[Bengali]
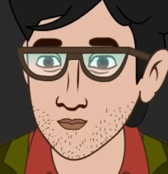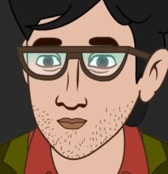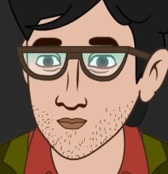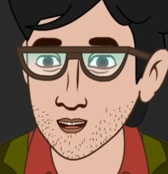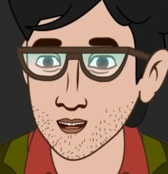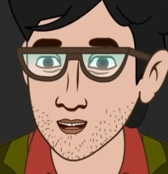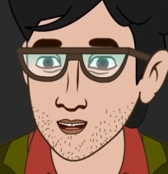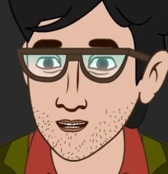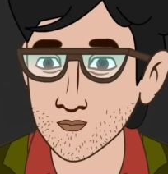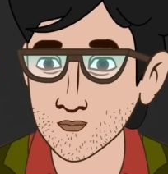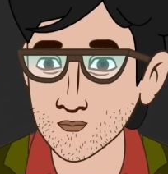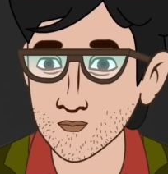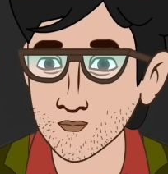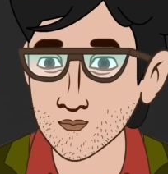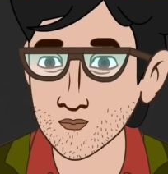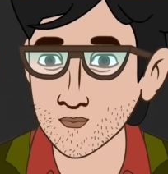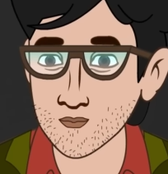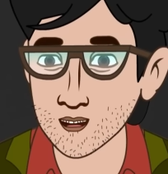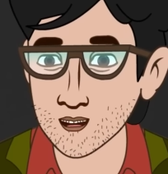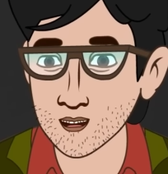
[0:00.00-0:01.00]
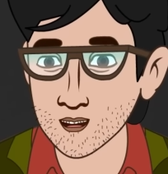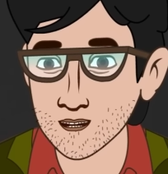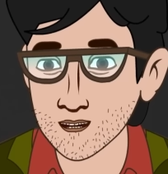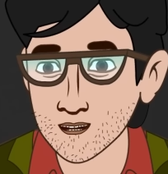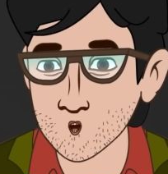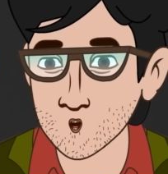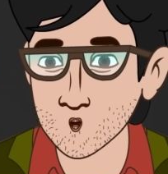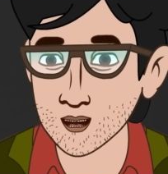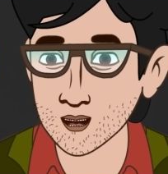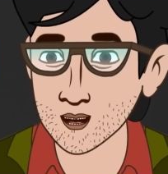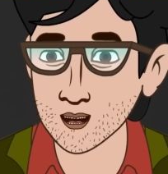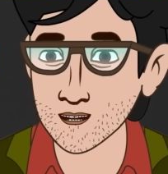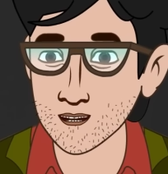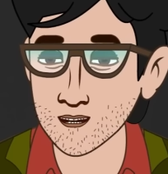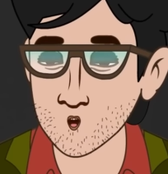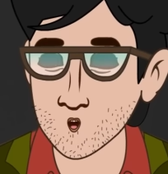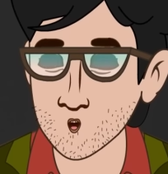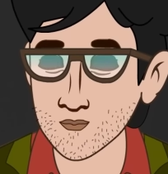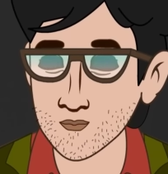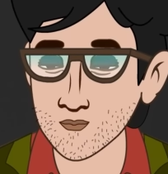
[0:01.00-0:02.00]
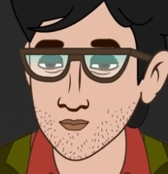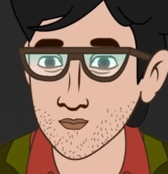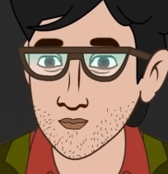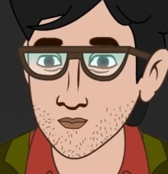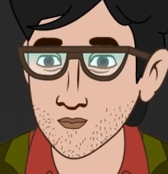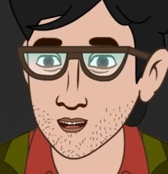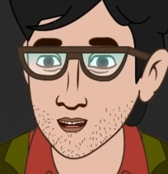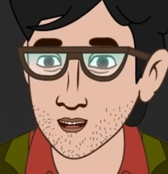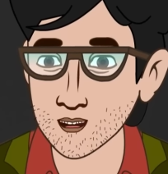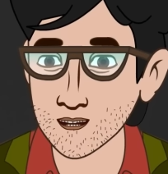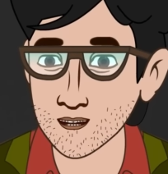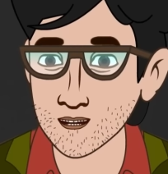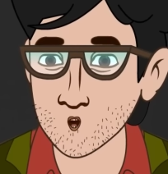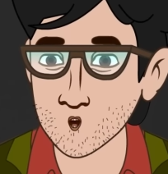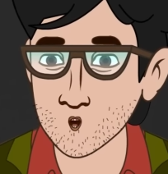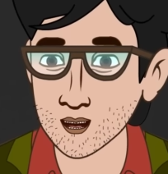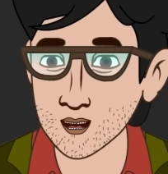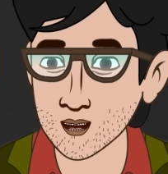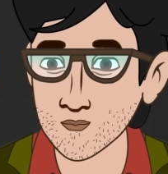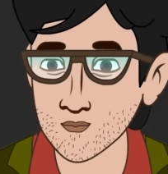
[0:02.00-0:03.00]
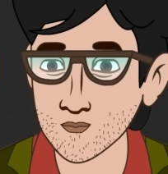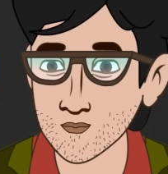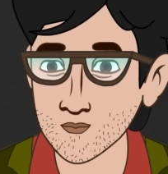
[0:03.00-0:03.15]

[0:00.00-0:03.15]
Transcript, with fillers: তা আপনার নামটা কি জানতে পারি